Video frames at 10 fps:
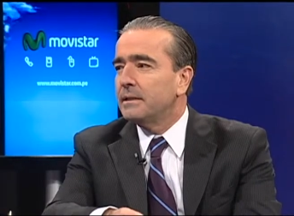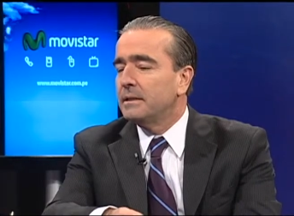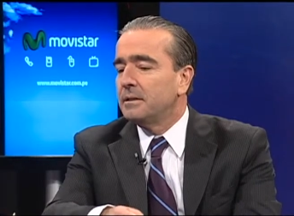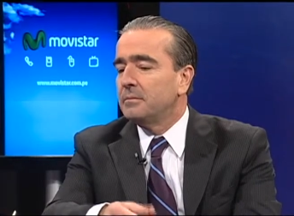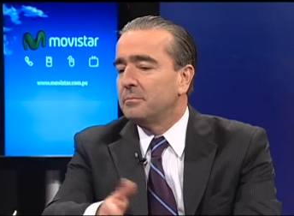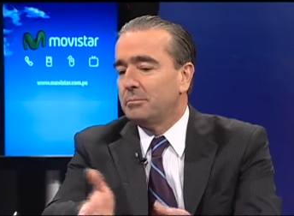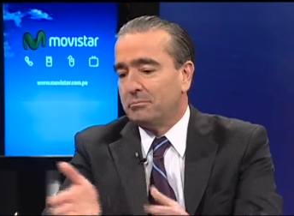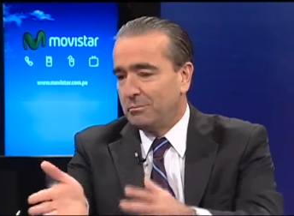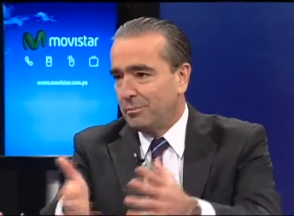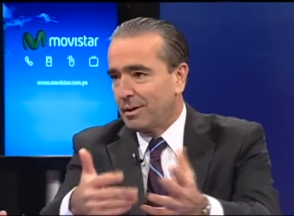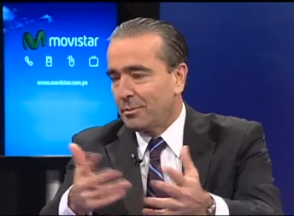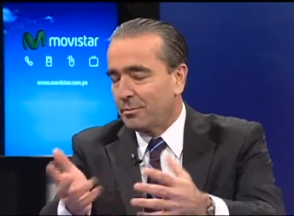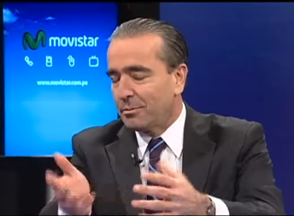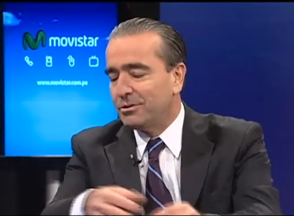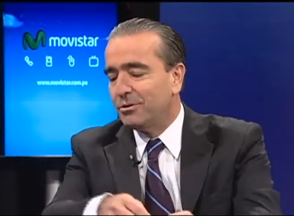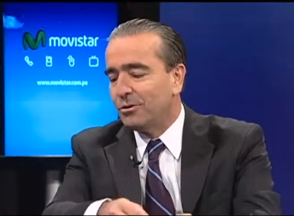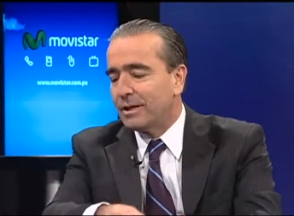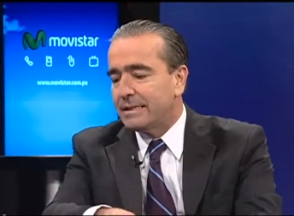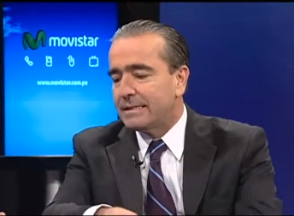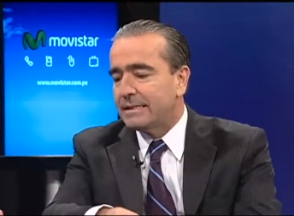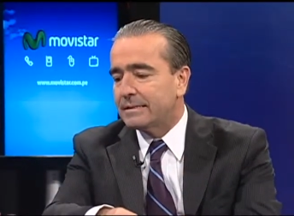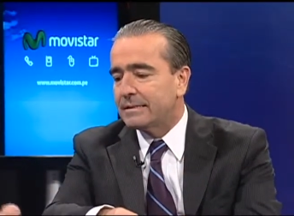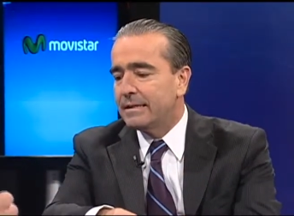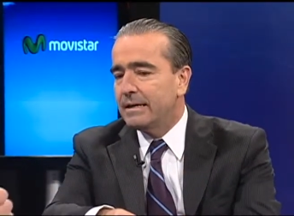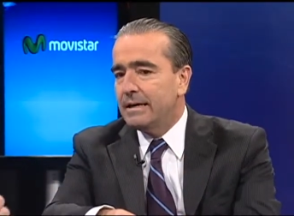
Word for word: Y a propósito de lo que decías,